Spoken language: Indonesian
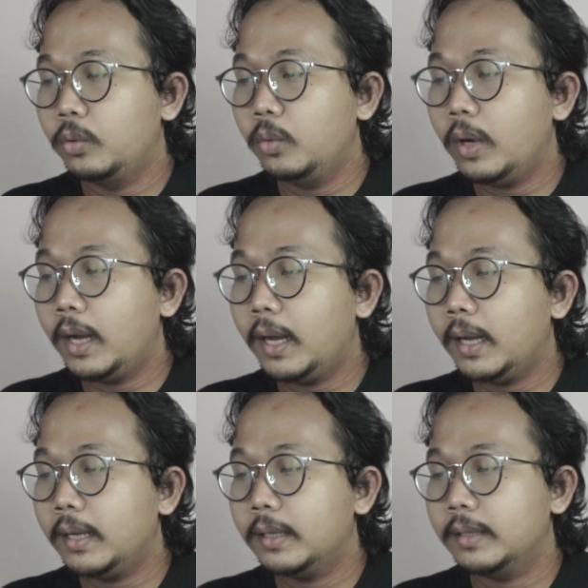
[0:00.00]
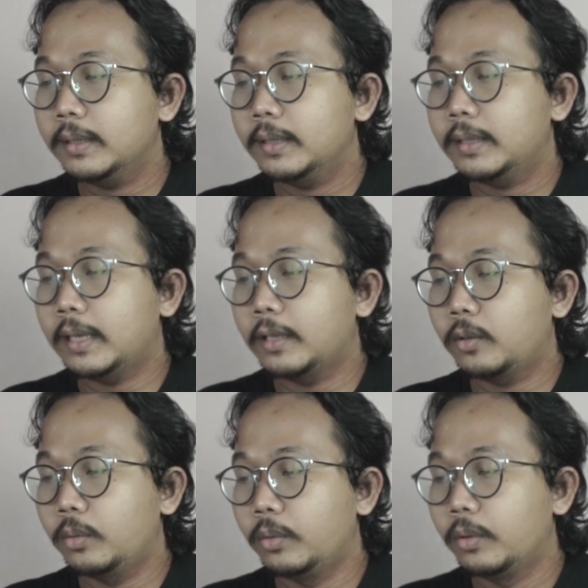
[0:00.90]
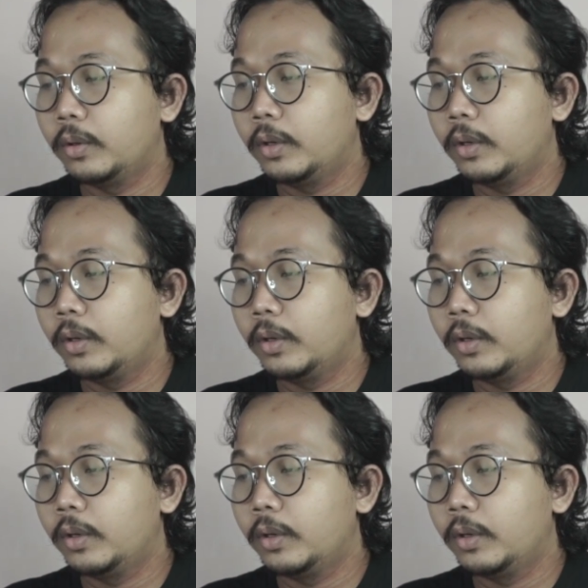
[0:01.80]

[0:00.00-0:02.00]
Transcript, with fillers: dua satu